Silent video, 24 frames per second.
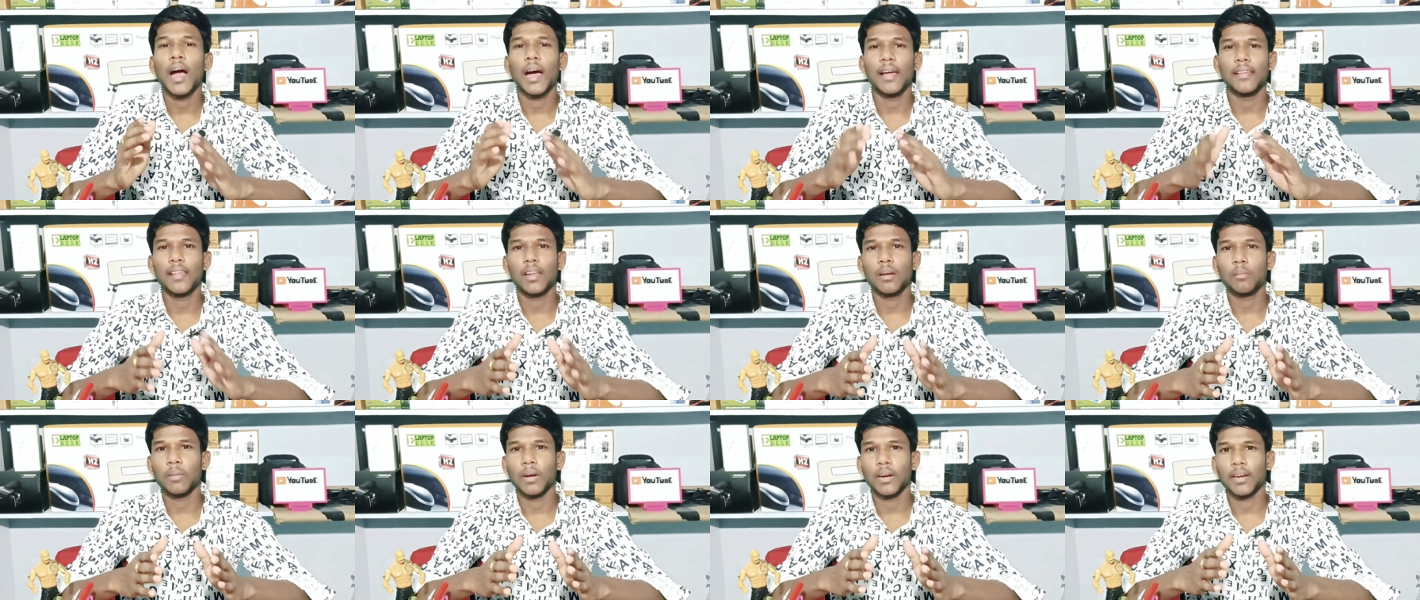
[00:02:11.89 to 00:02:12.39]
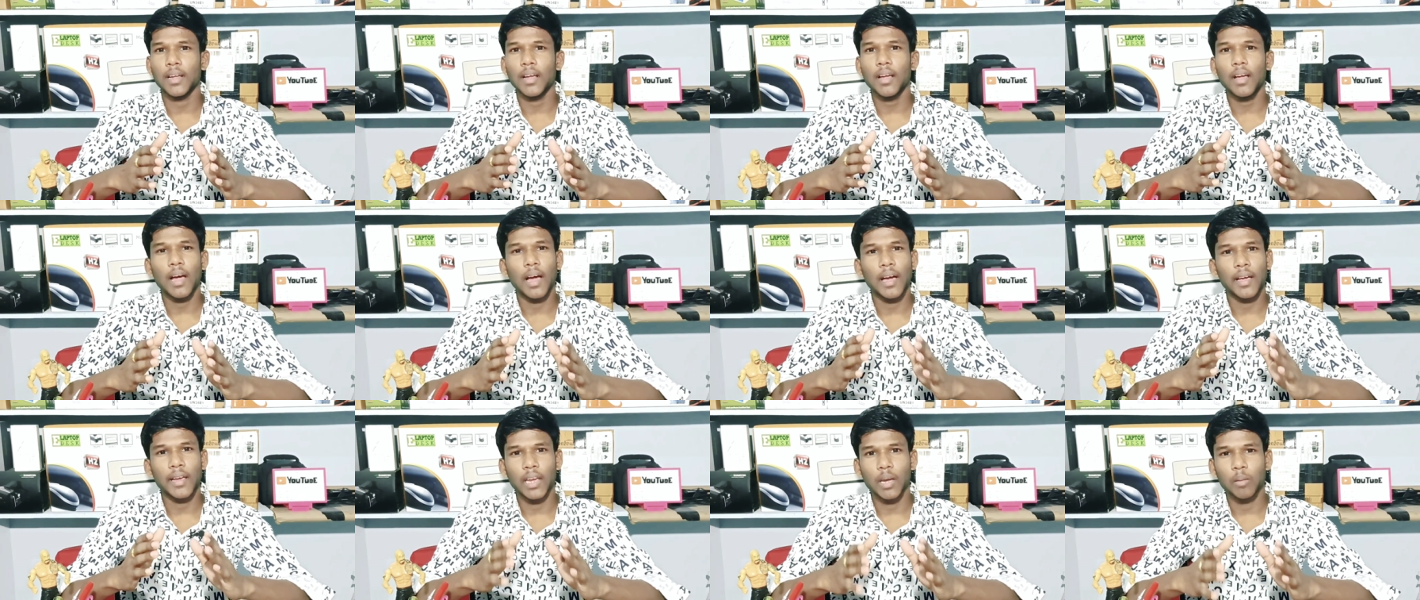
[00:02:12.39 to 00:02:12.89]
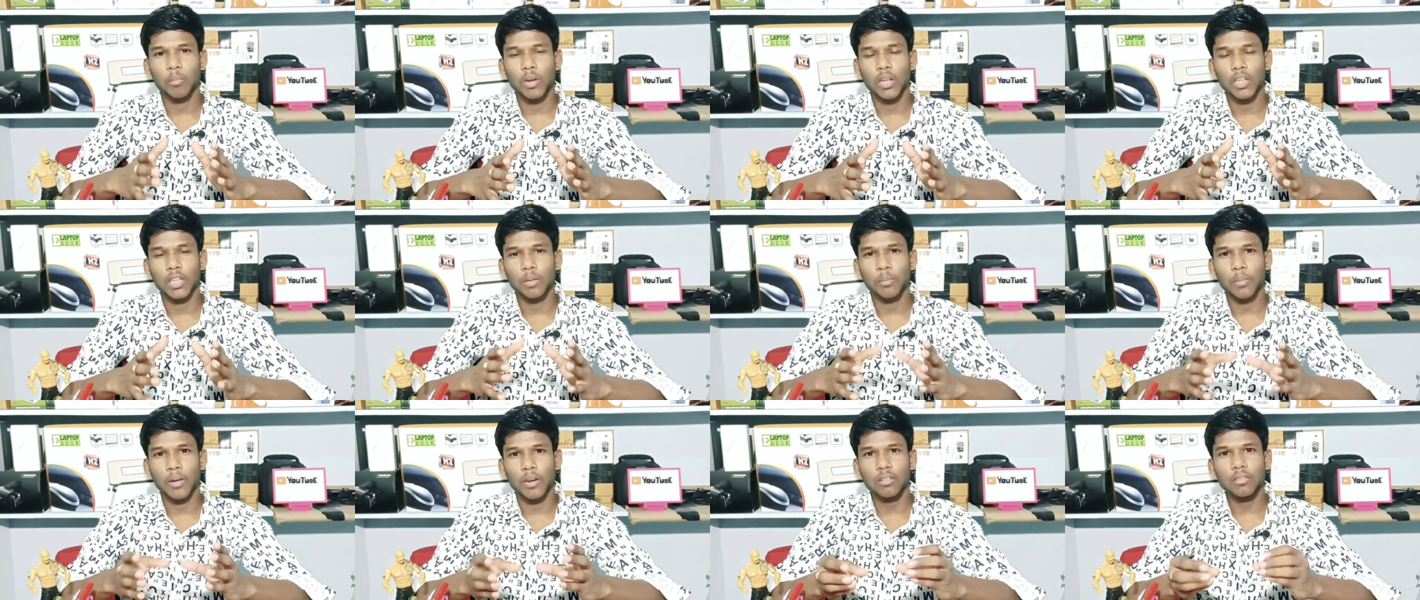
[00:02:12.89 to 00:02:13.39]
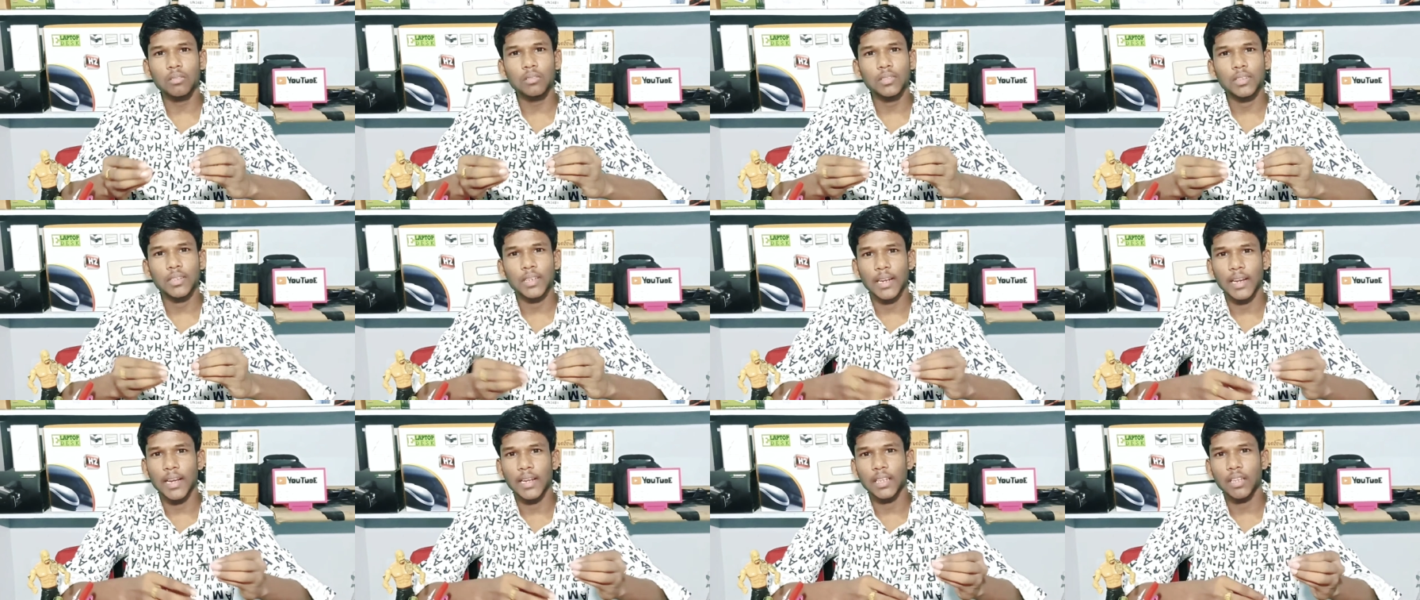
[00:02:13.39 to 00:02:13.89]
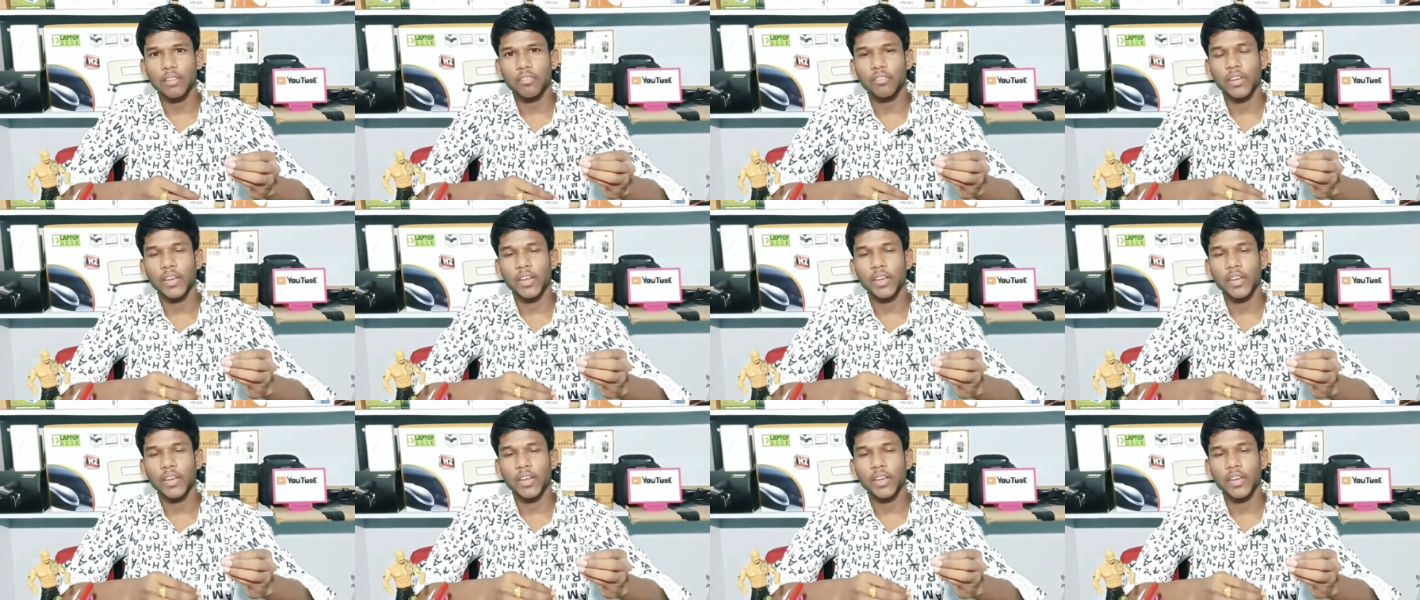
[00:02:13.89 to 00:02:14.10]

అదనమాట ఆ గేమ్లో అయితే మనం ఇలా అయితే